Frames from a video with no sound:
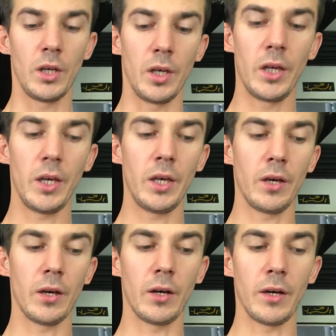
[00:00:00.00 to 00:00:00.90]

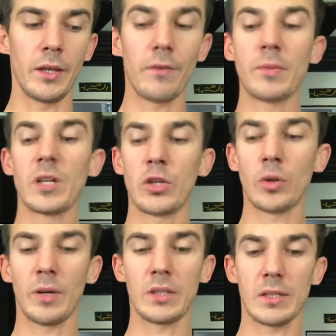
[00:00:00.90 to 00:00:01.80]
И я вообще о
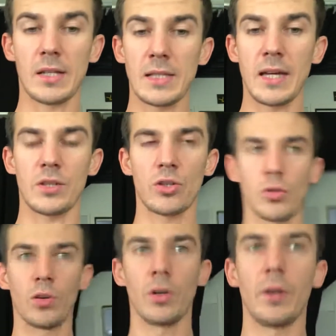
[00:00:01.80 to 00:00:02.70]
чем хотел сказать,
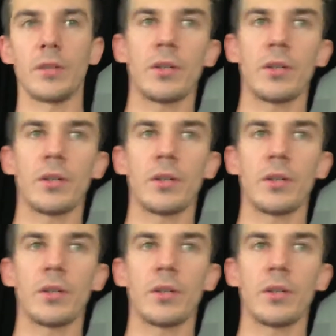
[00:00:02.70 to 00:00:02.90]
что